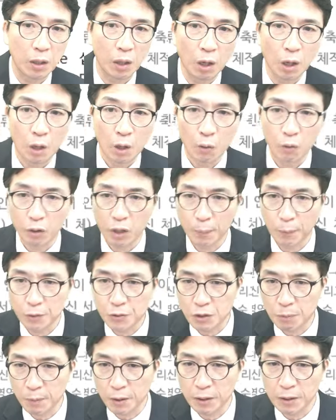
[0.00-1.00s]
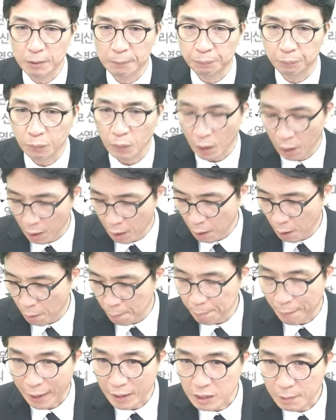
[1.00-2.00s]
있어요 여기 보시면은
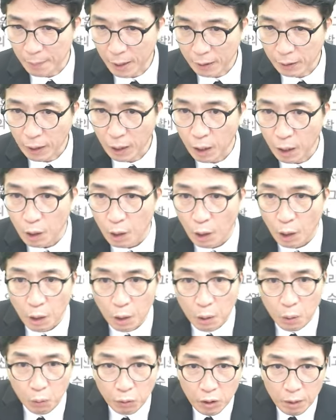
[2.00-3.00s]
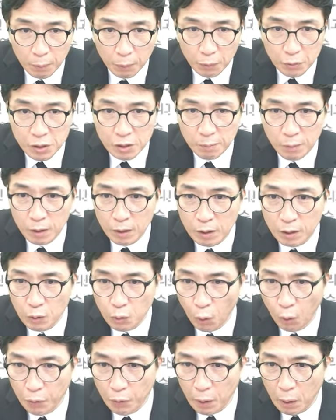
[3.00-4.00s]
마지막에 여기
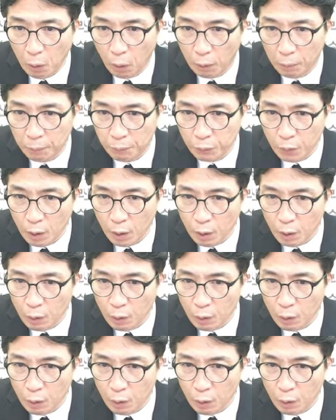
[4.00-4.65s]
보시면은 요 내용